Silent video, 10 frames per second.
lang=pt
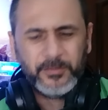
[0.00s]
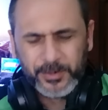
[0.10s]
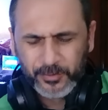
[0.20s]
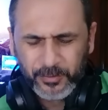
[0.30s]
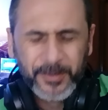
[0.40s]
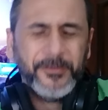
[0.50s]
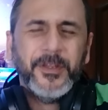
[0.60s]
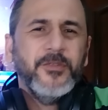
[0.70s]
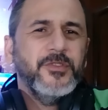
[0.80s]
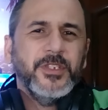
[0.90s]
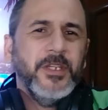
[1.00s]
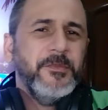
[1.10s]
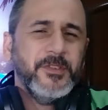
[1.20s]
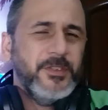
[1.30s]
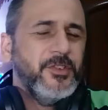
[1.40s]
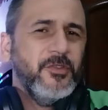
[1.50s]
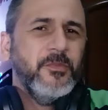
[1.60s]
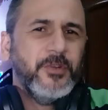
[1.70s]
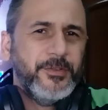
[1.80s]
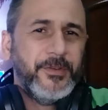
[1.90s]
mas quando afeta os gamers a gente
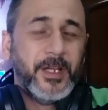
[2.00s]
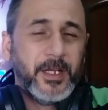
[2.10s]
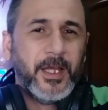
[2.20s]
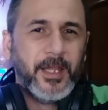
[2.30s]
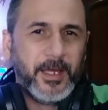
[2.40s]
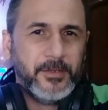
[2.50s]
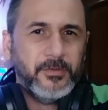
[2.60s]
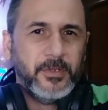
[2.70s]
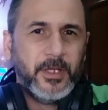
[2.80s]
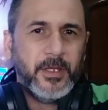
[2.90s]
não pode ficar calado,